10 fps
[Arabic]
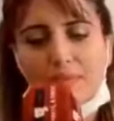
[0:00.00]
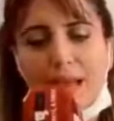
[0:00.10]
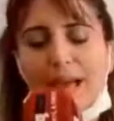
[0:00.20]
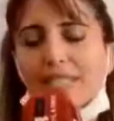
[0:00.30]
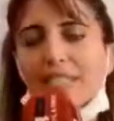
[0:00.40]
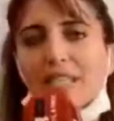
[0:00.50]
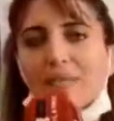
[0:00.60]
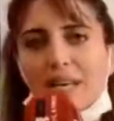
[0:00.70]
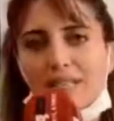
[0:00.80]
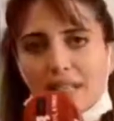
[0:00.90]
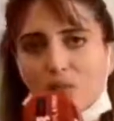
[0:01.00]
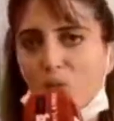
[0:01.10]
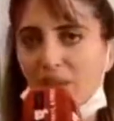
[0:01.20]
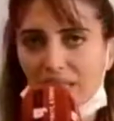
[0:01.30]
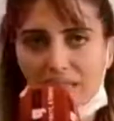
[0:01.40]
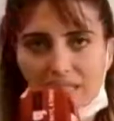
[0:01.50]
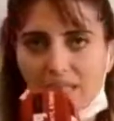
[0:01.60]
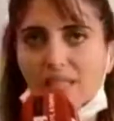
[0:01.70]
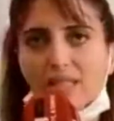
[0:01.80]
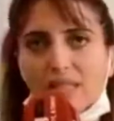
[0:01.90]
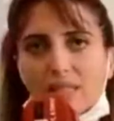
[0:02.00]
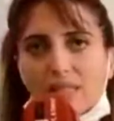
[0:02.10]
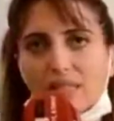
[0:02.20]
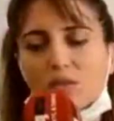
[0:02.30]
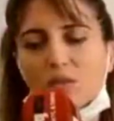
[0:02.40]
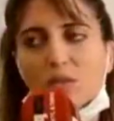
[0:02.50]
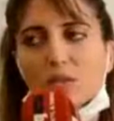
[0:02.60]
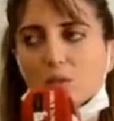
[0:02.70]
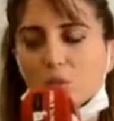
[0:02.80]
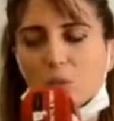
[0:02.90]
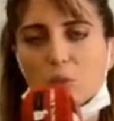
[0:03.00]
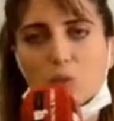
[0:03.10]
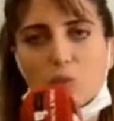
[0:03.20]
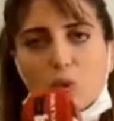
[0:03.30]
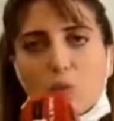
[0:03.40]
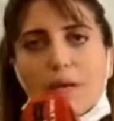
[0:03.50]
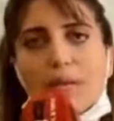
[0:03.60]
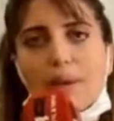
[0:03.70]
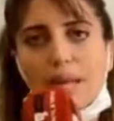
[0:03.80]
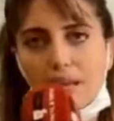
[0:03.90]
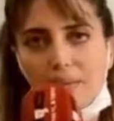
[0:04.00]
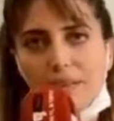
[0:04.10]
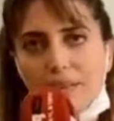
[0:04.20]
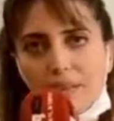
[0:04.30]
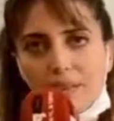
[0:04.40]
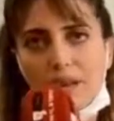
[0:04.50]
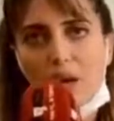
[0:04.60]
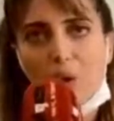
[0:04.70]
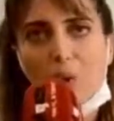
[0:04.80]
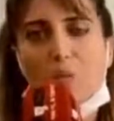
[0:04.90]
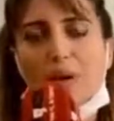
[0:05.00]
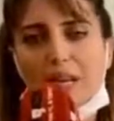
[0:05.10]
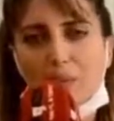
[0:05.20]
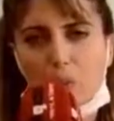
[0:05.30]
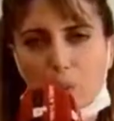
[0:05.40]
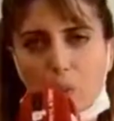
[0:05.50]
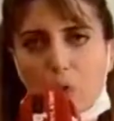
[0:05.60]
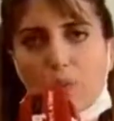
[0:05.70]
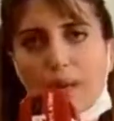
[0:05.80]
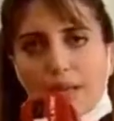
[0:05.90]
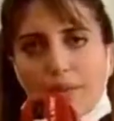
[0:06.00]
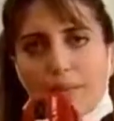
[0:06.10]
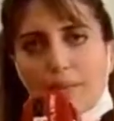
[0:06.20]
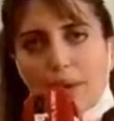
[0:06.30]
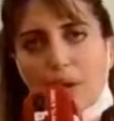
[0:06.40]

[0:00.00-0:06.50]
هذه ماساه وطنيه واليوم حنا مألمين والمغرب كله مألم